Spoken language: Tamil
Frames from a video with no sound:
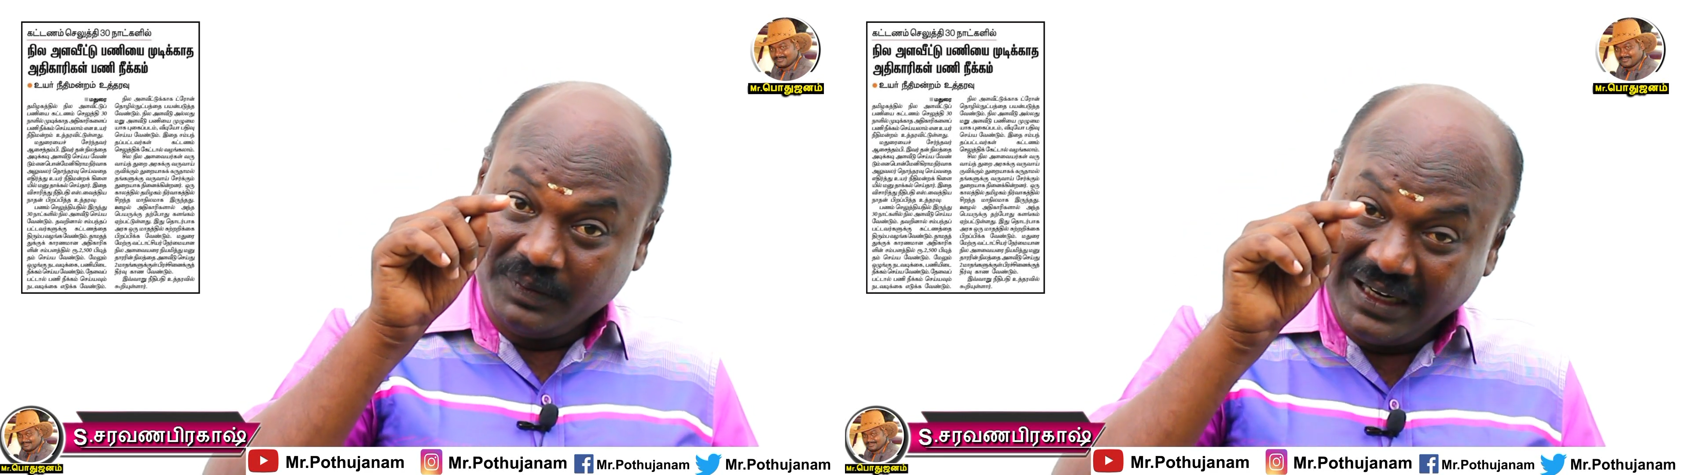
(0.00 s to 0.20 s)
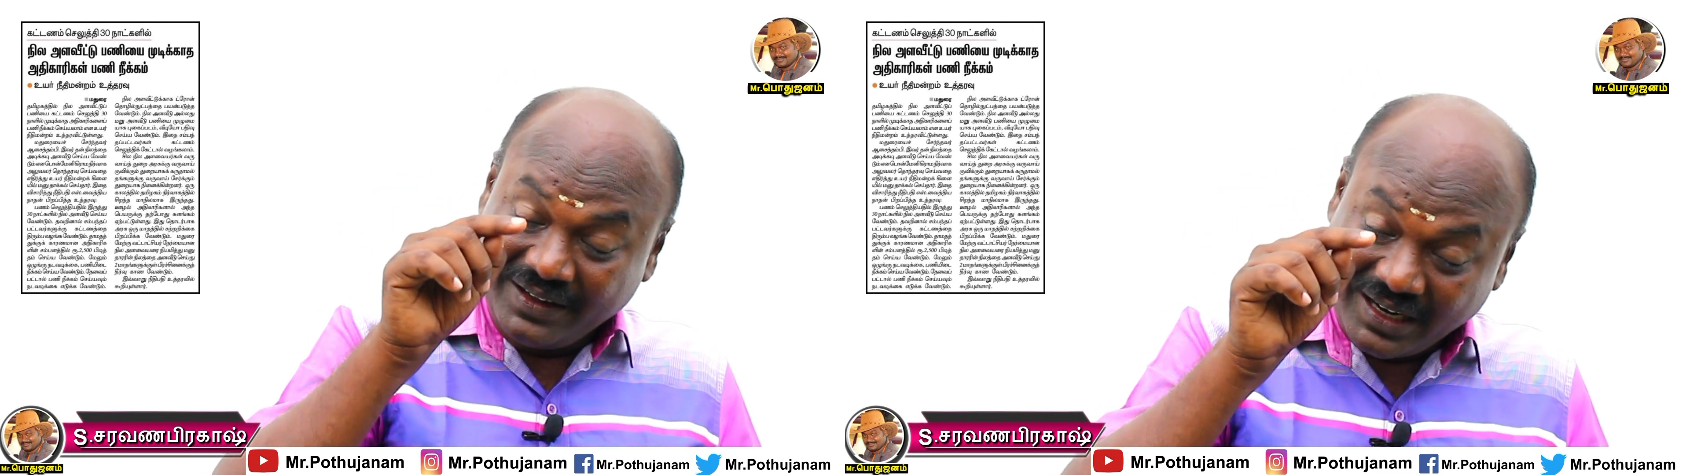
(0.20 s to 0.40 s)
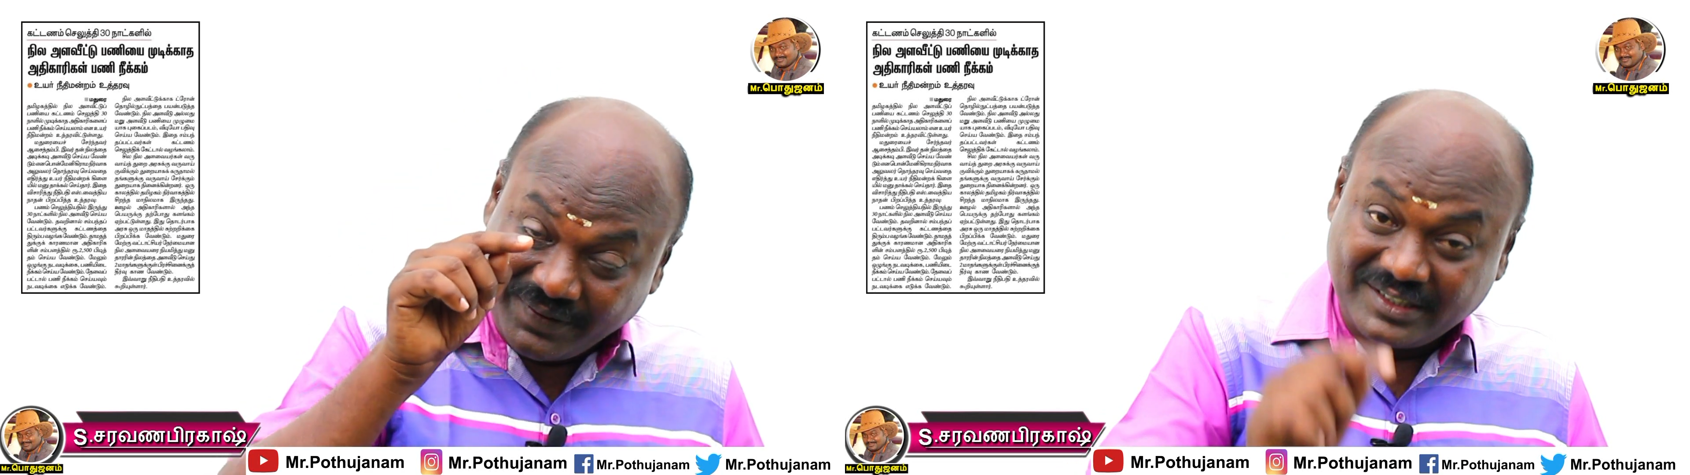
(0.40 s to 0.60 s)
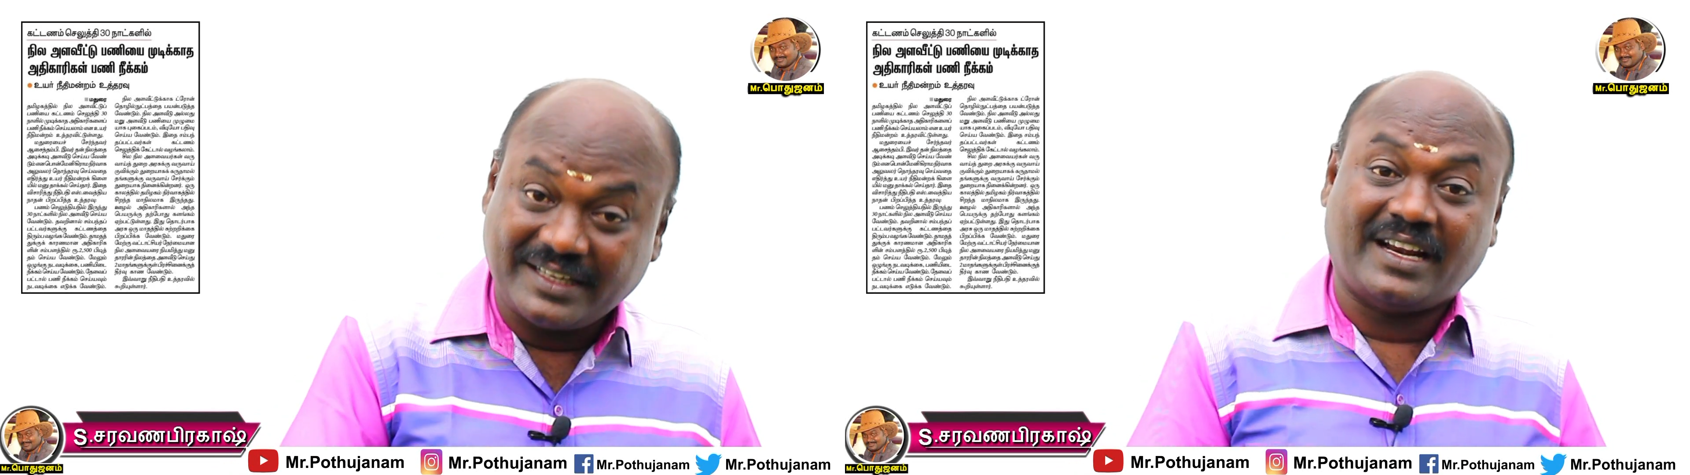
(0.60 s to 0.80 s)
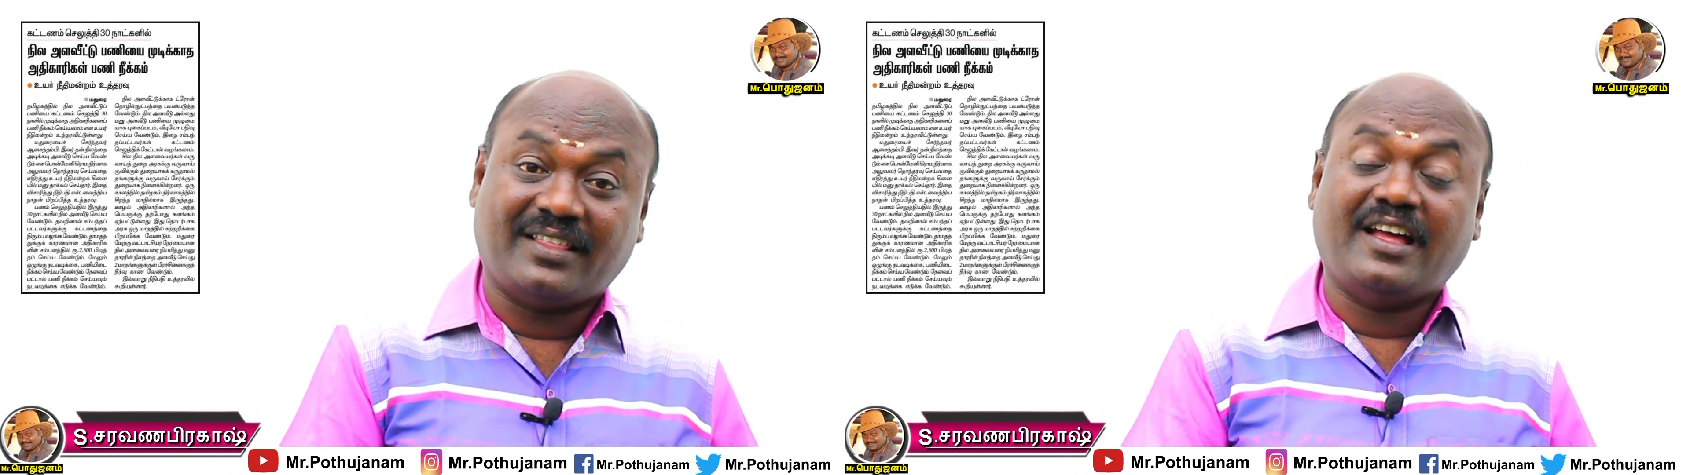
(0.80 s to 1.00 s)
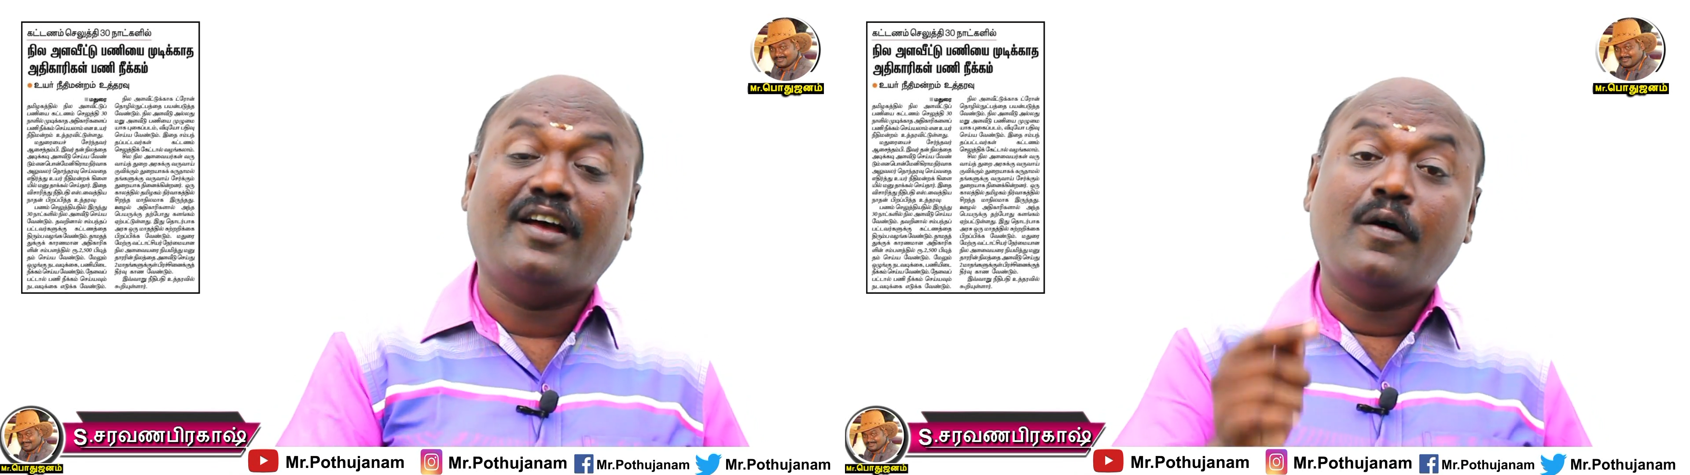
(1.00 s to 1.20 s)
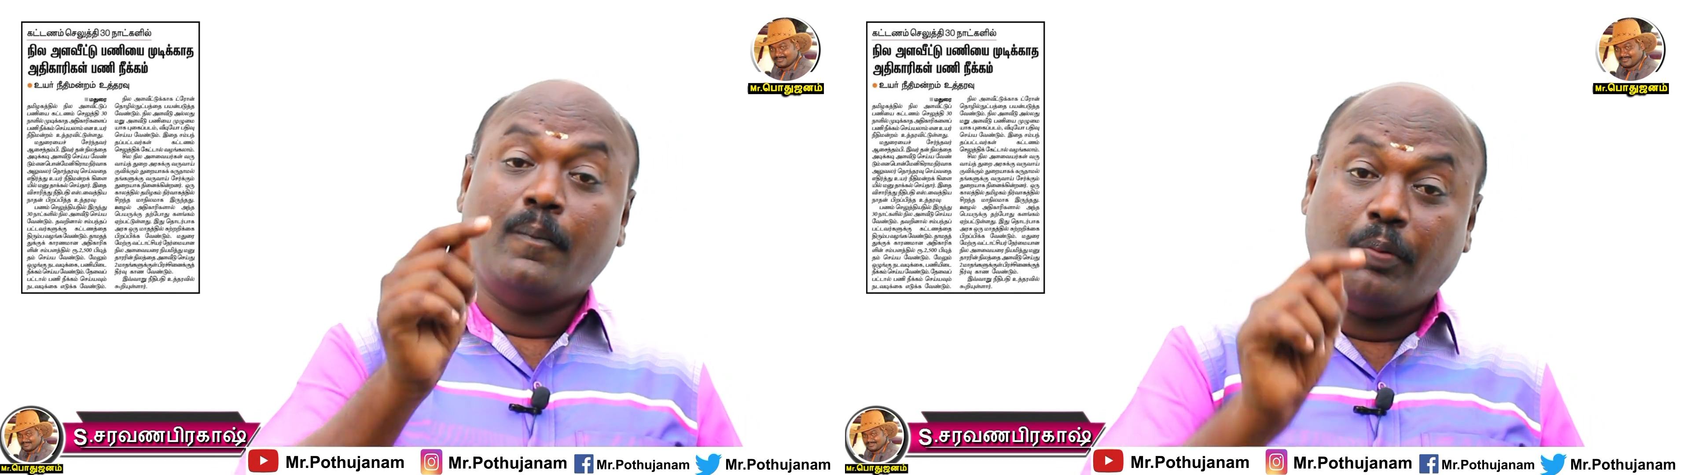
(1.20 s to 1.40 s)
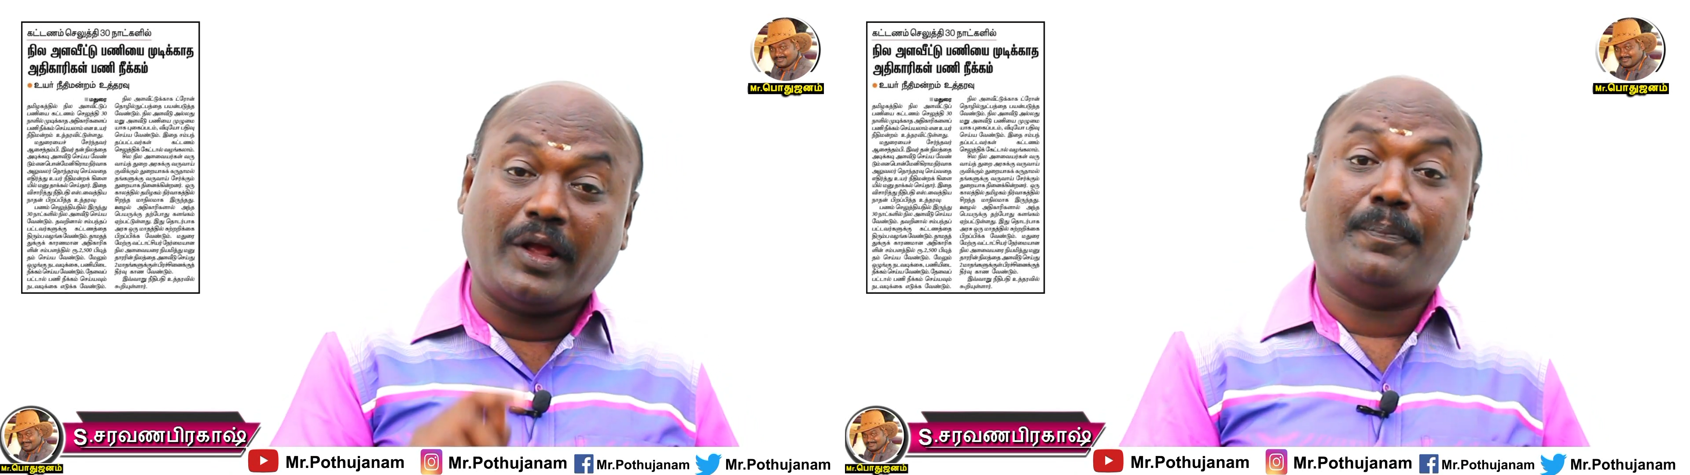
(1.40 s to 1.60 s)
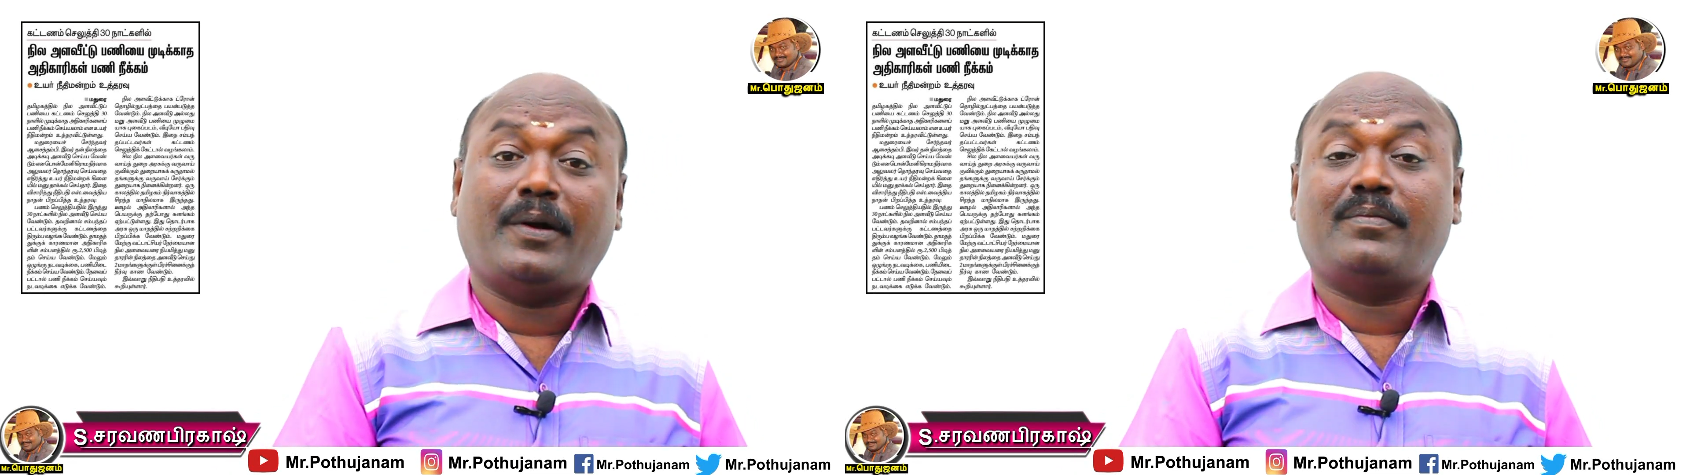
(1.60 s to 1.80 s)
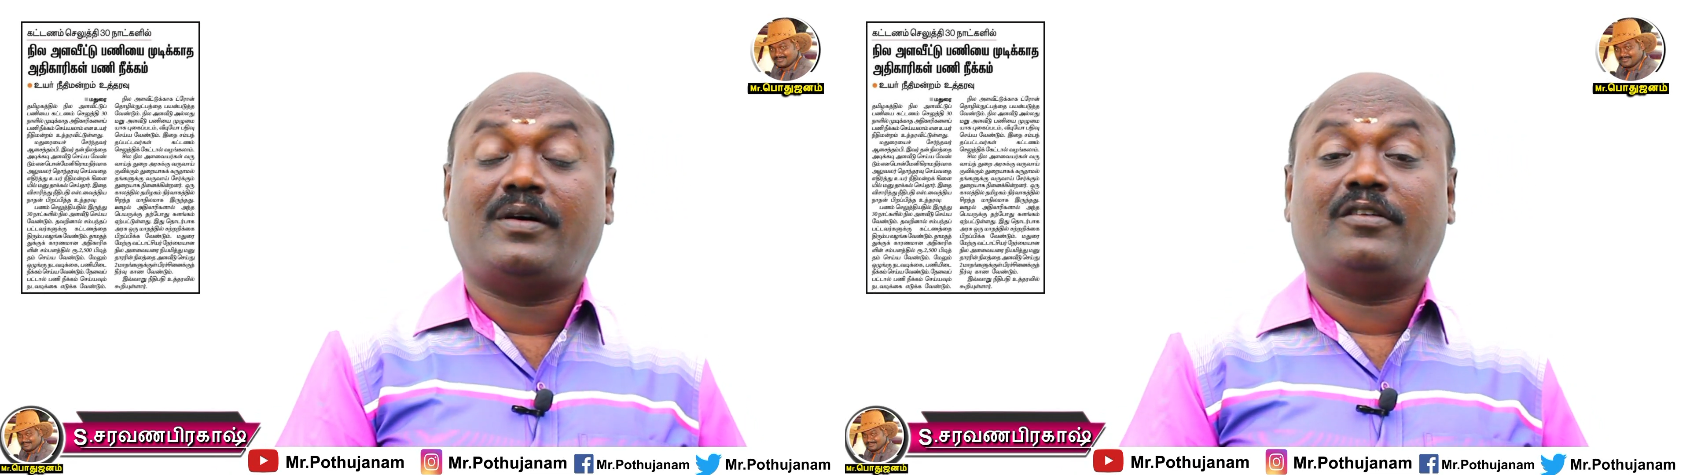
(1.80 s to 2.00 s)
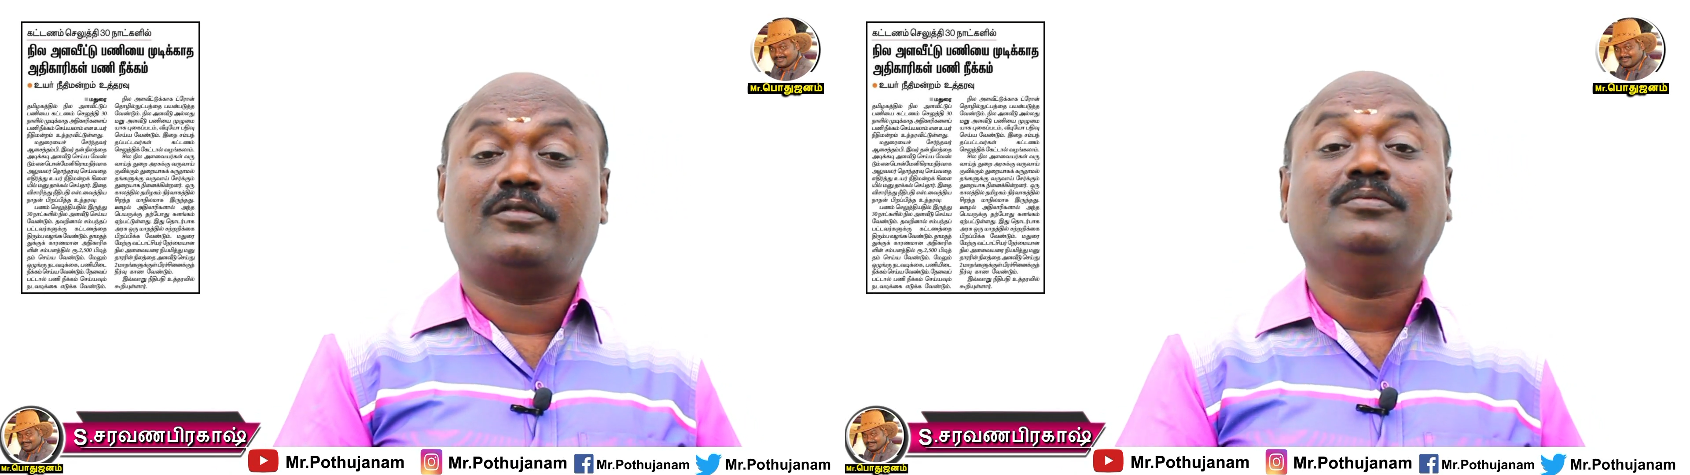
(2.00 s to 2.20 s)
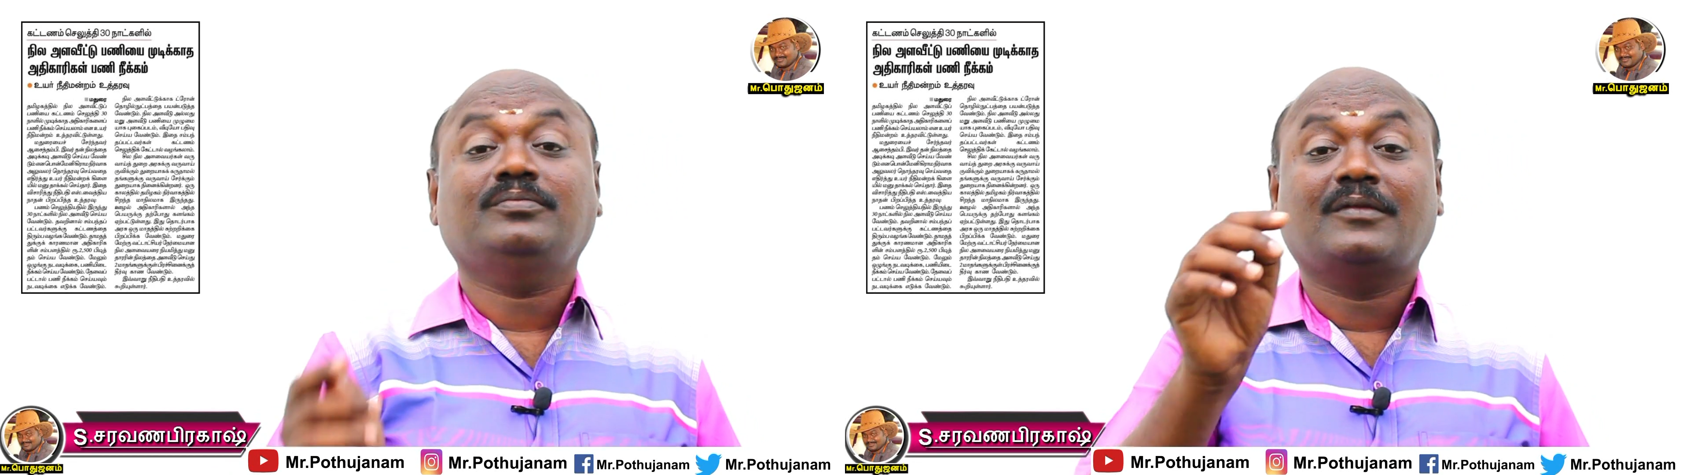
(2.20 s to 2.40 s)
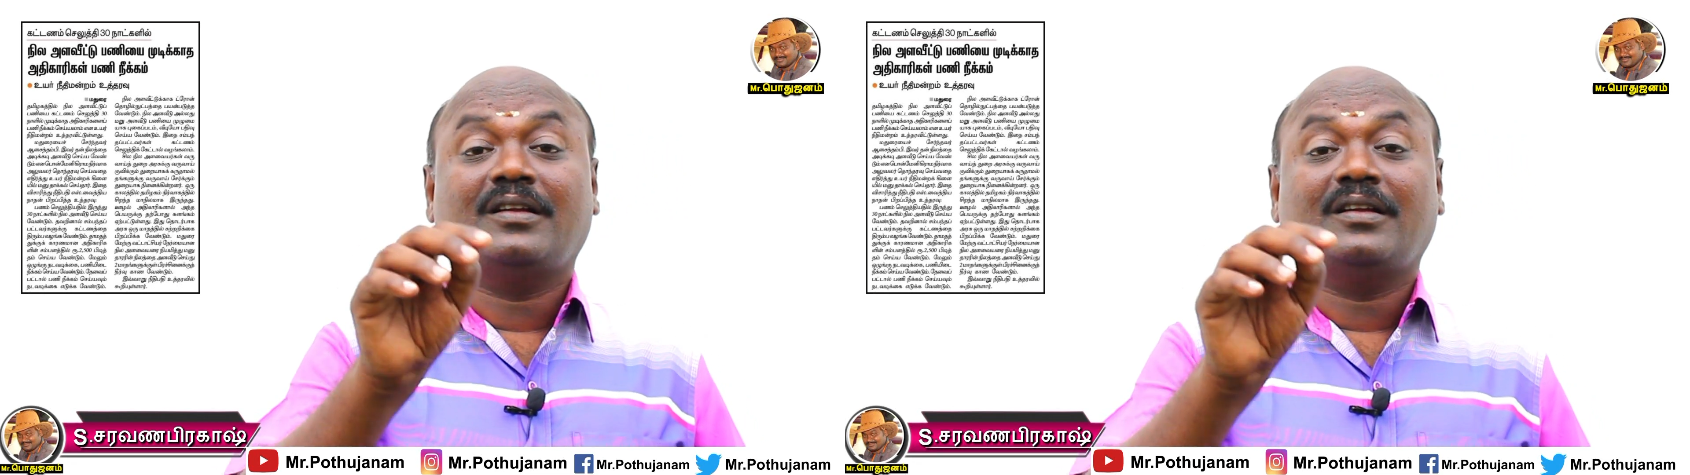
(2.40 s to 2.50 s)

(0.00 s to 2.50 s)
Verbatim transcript: நிலை அளவீடு செய்கிறத புகைப்படமாகவும்